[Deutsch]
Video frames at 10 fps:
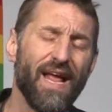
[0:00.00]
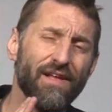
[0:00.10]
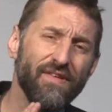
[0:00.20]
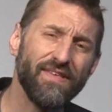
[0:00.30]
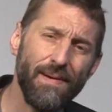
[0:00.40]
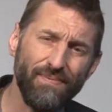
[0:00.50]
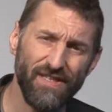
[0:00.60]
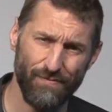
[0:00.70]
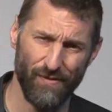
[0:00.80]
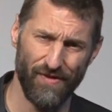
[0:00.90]
Also es gibt
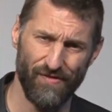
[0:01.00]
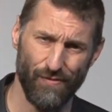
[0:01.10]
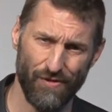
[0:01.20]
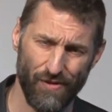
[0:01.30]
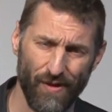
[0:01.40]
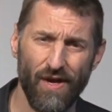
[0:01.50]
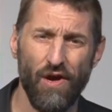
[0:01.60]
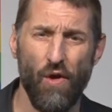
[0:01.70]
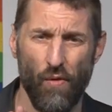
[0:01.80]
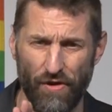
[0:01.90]
diese Position schon.
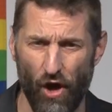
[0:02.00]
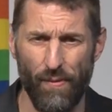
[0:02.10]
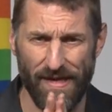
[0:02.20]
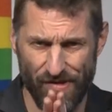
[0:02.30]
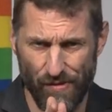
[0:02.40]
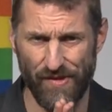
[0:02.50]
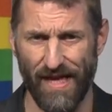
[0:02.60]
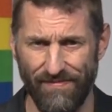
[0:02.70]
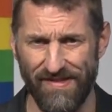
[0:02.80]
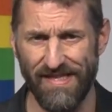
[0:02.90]
Und darüber jetzt so zu
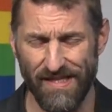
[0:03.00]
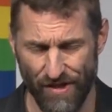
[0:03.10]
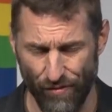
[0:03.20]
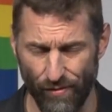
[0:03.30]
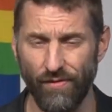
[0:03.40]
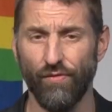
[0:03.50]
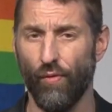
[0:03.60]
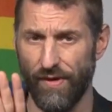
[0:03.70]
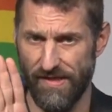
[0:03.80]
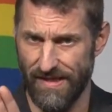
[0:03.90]
reden, wie Sie das tun,
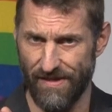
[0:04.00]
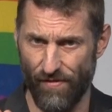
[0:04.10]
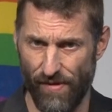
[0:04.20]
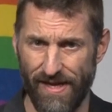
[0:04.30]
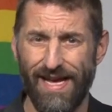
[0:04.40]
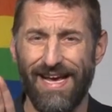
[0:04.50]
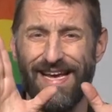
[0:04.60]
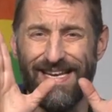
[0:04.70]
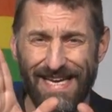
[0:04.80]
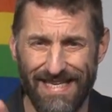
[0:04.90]
ohne dass Sie das wollen,
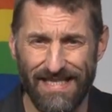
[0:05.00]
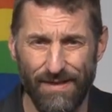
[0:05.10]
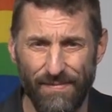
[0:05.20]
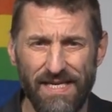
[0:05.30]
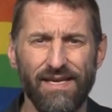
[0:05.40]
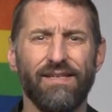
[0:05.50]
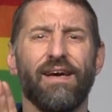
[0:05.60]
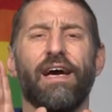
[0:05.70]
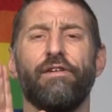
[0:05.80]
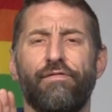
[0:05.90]
legitimiert
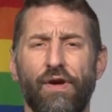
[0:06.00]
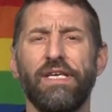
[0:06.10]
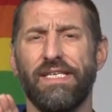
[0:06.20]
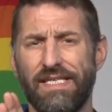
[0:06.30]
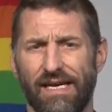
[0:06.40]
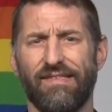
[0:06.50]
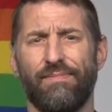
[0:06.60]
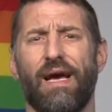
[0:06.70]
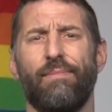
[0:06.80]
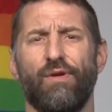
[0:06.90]
eine völlig
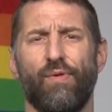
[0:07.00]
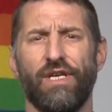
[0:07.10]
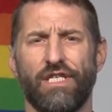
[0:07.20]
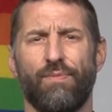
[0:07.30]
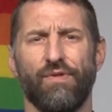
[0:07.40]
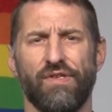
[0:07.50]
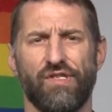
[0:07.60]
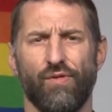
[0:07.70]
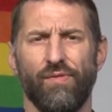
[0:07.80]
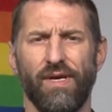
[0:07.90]
inakzeptable politische
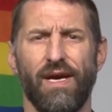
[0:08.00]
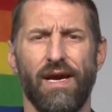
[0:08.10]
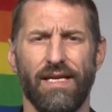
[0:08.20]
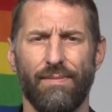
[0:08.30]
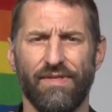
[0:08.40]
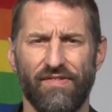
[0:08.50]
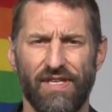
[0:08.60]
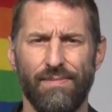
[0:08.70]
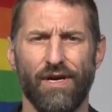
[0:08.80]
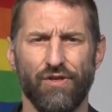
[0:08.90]
Position, nämlich dass
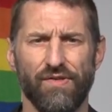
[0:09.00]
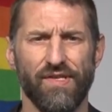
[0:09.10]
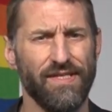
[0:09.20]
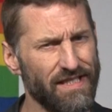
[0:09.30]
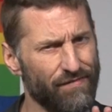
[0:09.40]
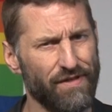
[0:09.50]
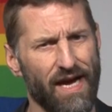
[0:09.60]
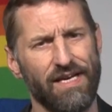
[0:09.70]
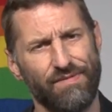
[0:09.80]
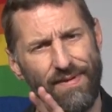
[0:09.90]
Klimaschutz nicht dafür
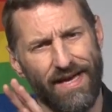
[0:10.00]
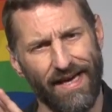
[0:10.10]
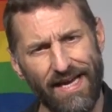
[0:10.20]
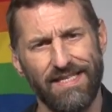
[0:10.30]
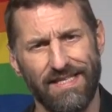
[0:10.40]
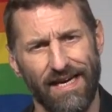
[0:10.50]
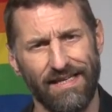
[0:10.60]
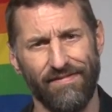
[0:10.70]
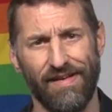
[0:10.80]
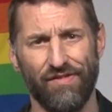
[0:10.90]
da ist, mehr Gerechtigkeit
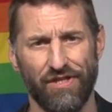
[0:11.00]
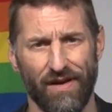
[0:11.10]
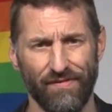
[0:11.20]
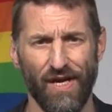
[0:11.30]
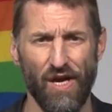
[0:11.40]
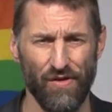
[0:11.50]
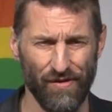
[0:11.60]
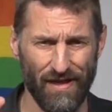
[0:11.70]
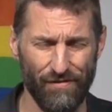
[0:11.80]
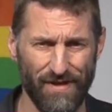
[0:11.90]
in der Welt zu schaffen,
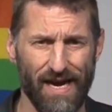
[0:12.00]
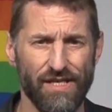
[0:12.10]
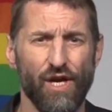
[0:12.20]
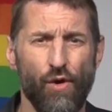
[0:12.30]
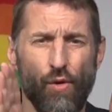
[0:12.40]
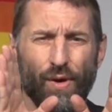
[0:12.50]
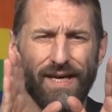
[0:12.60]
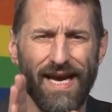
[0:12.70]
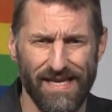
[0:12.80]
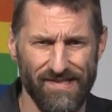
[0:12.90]
sondern dafür da ist,
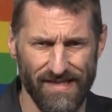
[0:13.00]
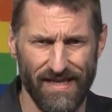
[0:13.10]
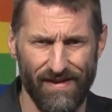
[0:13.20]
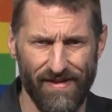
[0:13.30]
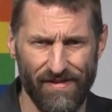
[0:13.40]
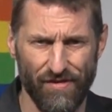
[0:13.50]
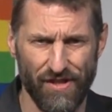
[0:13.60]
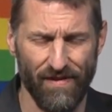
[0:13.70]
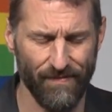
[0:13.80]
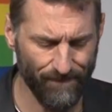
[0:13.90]
höhere Grenzen in der Welt zu
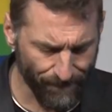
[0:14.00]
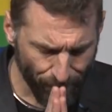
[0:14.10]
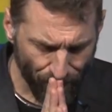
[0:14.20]
schaffen.